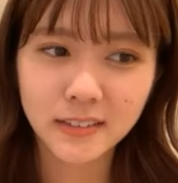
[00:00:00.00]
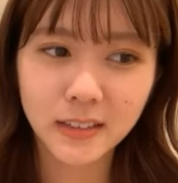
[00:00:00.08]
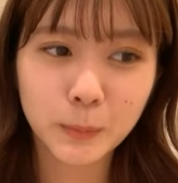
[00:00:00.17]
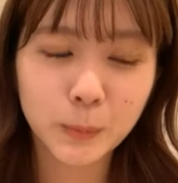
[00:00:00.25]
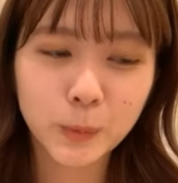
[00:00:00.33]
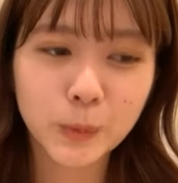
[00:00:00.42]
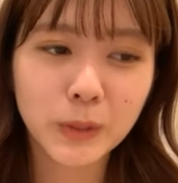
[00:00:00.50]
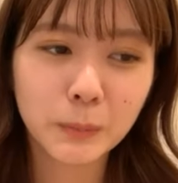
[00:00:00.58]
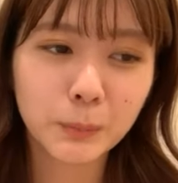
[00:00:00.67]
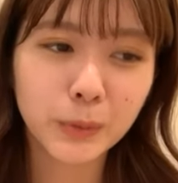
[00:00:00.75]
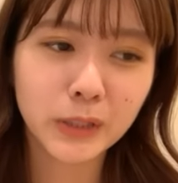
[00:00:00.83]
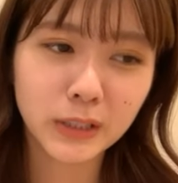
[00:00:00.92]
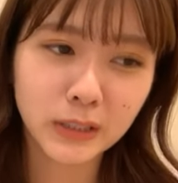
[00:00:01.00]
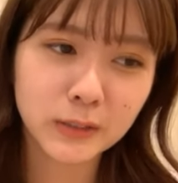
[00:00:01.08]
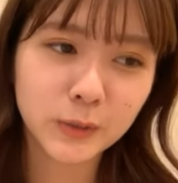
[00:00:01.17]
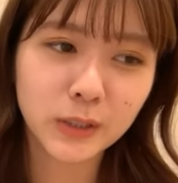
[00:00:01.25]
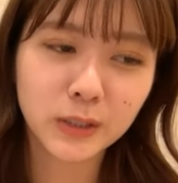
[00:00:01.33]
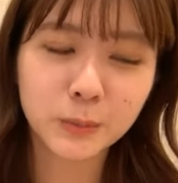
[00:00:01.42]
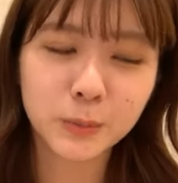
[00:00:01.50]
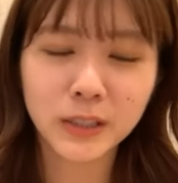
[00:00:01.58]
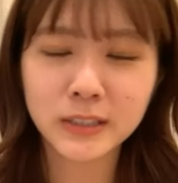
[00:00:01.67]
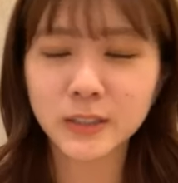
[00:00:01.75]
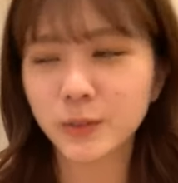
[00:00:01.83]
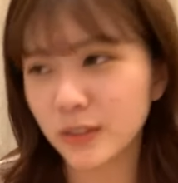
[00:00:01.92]
でもやっぱりそうやって
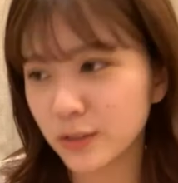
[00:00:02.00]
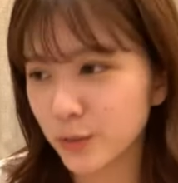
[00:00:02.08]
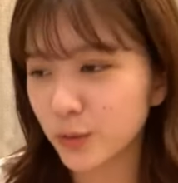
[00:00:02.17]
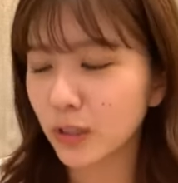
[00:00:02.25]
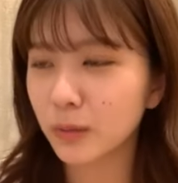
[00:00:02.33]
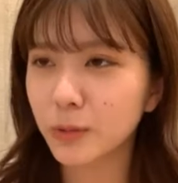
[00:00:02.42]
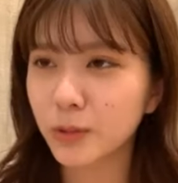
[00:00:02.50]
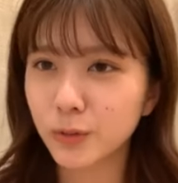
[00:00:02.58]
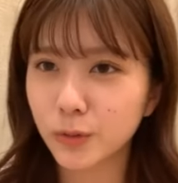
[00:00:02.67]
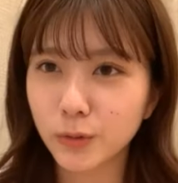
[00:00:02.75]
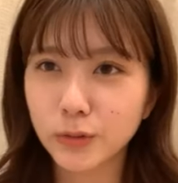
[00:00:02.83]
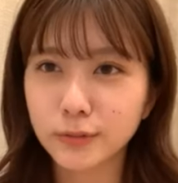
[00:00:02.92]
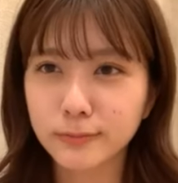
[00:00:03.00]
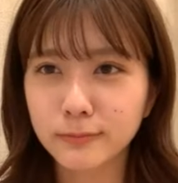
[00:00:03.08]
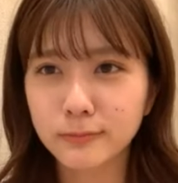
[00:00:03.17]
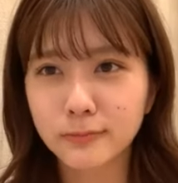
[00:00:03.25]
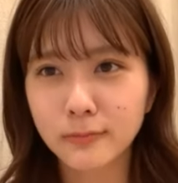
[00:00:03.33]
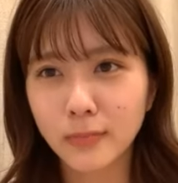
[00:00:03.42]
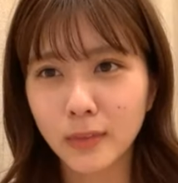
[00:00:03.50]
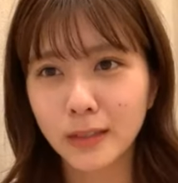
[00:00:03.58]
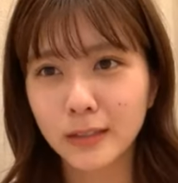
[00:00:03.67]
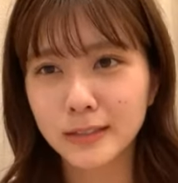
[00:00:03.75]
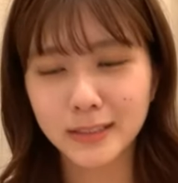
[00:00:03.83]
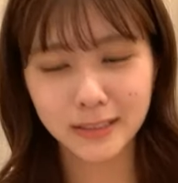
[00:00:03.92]
昔の映像とか見ると
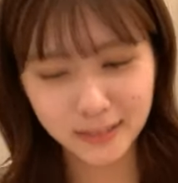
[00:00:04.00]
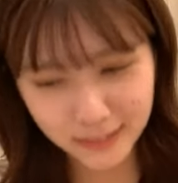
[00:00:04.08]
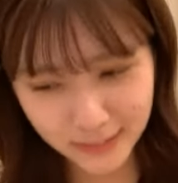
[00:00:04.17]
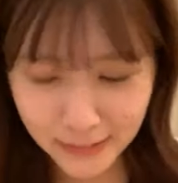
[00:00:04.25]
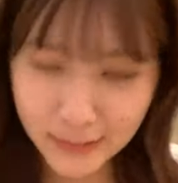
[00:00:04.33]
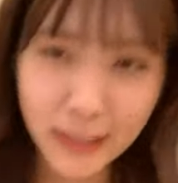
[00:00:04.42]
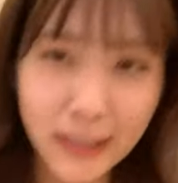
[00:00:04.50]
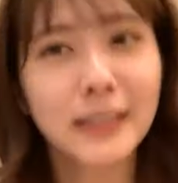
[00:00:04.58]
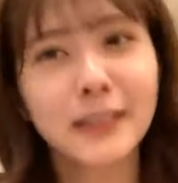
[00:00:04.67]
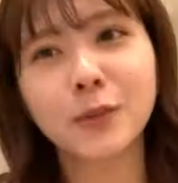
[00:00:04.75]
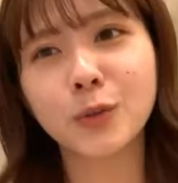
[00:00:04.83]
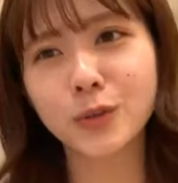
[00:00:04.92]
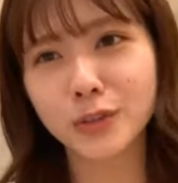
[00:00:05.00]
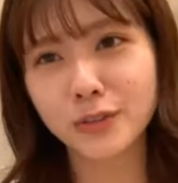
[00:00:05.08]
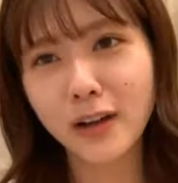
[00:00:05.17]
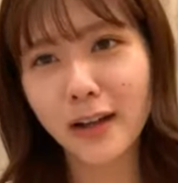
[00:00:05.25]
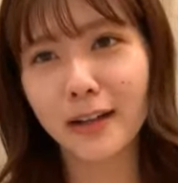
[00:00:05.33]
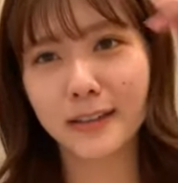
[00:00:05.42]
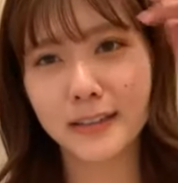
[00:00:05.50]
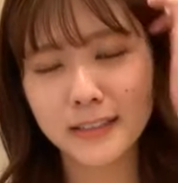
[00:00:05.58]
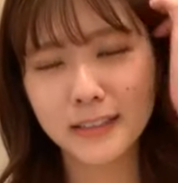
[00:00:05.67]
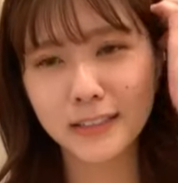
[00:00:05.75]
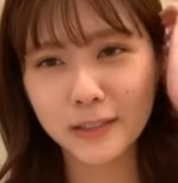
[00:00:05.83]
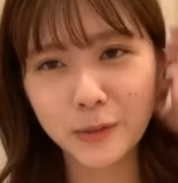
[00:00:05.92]
絶対コールは
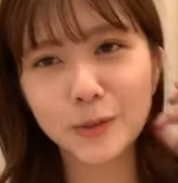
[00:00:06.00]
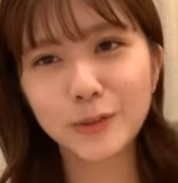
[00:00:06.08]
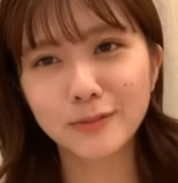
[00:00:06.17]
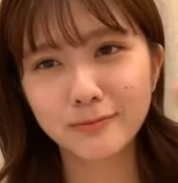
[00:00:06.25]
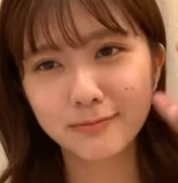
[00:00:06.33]
必要